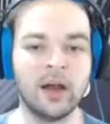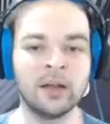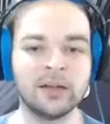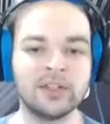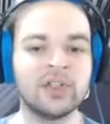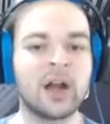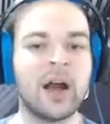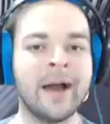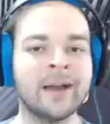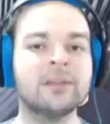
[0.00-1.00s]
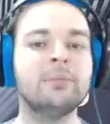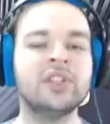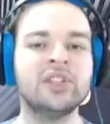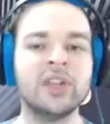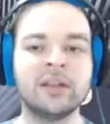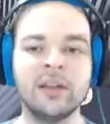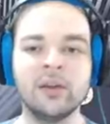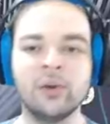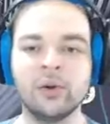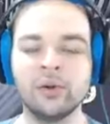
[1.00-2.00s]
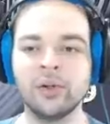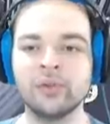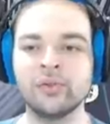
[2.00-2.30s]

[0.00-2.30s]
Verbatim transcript: Anlatacak, hayatım bitecek diye korkuyor.